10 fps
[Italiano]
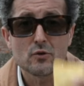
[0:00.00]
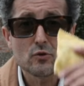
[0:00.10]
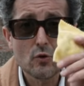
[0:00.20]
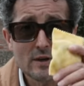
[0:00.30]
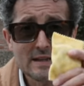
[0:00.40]

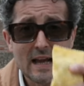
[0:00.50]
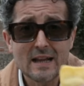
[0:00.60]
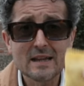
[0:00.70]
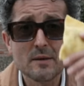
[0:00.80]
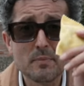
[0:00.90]
torta
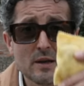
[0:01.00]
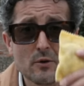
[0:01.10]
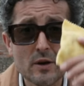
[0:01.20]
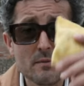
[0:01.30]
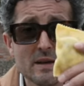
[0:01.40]
di
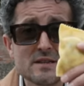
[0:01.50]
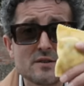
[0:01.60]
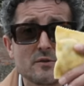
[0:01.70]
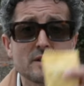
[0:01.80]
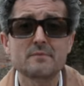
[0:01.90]
piccole
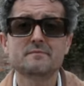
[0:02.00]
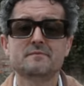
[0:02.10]
dimensioni.